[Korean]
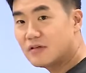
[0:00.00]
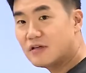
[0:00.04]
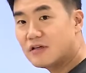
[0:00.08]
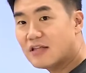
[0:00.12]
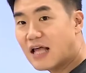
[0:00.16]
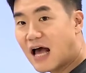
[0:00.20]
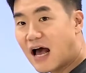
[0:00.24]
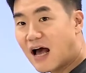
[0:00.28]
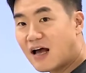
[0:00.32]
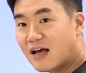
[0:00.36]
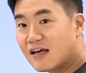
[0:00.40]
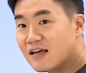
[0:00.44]
이
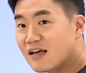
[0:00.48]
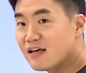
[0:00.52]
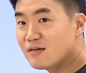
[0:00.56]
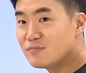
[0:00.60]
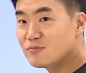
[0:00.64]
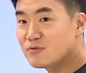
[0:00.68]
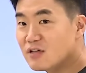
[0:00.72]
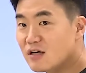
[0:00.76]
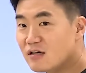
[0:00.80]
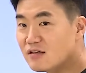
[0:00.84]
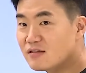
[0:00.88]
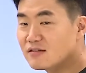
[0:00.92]
나의
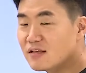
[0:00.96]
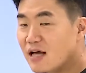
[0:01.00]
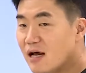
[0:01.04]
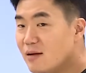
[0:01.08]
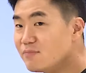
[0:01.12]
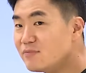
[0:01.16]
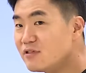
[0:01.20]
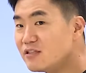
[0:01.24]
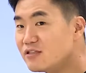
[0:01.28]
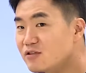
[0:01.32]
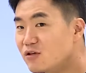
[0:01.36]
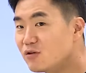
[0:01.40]
입장은
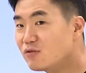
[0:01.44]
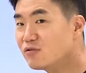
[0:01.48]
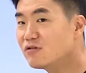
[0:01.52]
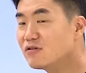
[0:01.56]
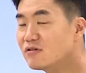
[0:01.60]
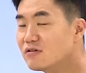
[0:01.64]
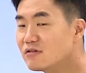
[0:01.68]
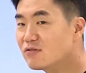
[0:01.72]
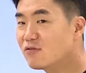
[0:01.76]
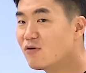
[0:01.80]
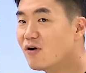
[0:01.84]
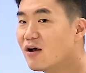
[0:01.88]

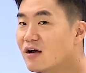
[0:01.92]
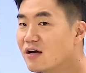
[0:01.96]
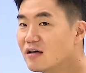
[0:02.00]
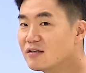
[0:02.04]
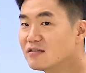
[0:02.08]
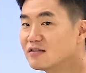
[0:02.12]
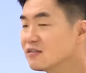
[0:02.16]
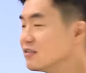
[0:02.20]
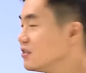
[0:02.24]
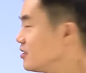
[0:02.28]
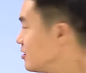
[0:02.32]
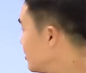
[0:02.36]
합리성과
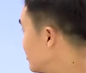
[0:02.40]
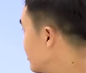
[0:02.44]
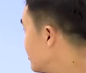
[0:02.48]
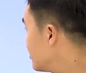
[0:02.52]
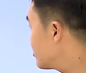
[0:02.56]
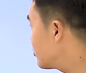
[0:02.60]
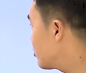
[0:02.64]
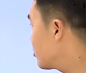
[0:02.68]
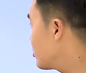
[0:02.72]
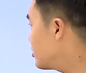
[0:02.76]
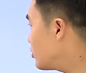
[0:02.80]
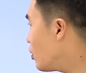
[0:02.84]

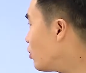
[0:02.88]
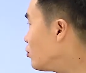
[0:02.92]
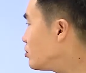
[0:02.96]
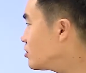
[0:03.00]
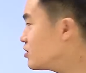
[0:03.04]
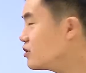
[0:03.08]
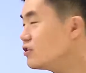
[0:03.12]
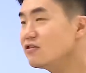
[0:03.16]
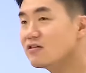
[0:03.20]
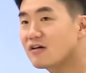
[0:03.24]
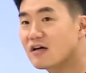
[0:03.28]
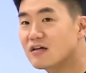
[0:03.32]
저기
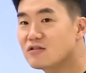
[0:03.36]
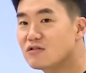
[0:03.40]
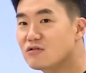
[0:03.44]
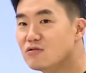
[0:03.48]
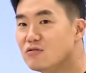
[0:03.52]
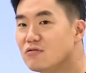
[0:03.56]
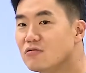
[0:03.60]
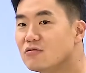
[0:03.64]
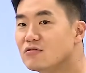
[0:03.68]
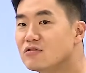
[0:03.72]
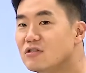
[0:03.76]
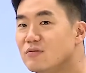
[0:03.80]
선의지를
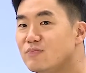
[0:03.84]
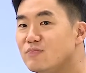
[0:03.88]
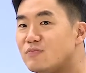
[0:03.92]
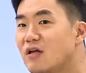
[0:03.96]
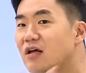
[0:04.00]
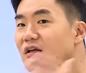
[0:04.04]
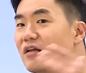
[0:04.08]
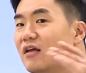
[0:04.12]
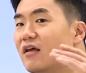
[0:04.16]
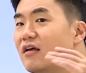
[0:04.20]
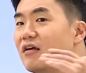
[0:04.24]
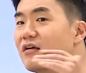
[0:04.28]
가지고
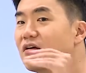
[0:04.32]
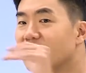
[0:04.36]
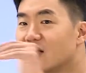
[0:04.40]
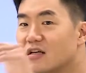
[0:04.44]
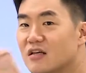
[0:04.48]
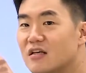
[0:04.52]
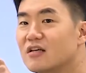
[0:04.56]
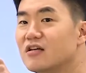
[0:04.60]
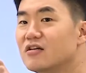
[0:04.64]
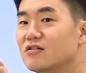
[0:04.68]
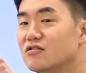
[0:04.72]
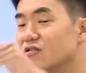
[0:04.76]
집단의
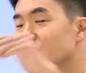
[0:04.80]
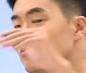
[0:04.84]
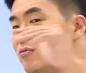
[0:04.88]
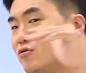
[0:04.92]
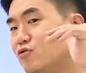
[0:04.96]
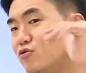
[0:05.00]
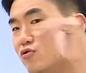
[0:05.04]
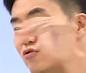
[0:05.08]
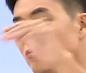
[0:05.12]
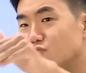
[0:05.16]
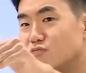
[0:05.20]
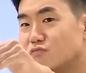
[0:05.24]
이기심을
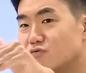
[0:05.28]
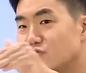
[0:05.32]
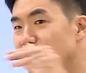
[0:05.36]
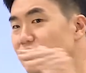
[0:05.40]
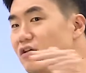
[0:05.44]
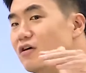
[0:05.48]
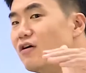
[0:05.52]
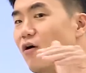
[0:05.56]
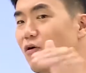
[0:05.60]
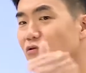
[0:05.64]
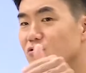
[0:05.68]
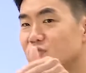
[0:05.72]

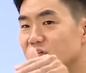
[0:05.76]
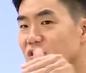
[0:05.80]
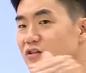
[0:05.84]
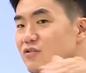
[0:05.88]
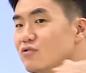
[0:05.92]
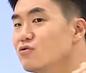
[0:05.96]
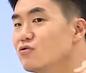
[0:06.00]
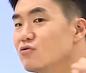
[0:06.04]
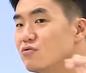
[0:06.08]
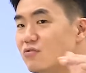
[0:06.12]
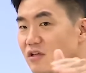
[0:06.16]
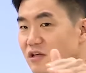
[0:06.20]
충분히 억제할
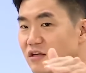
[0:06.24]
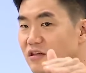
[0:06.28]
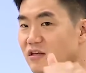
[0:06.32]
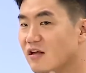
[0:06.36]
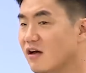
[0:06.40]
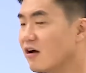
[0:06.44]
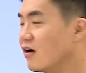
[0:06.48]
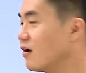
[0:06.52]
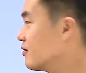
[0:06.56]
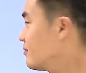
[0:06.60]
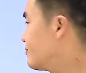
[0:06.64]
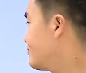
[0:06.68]
수
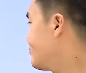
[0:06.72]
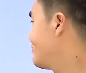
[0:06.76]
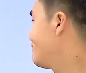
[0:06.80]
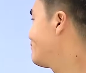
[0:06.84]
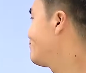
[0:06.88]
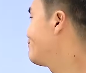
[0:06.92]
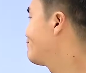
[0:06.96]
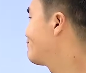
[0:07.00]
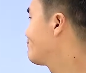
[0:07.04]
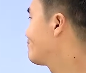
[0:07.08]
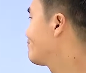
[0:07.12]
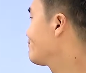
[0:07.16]
있다.
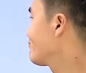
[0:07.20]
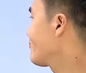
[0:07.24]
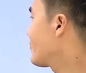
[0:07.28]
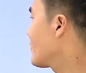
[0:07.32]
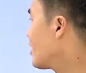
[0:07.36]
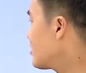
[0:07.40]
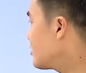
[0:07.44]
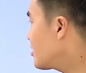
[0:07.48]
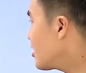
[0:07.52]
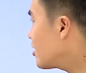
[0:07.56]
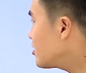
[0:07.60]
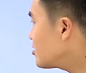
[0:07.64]

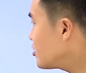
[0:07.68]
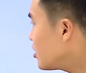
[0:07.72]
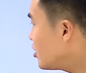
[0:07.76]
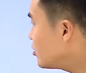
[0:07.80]
따라서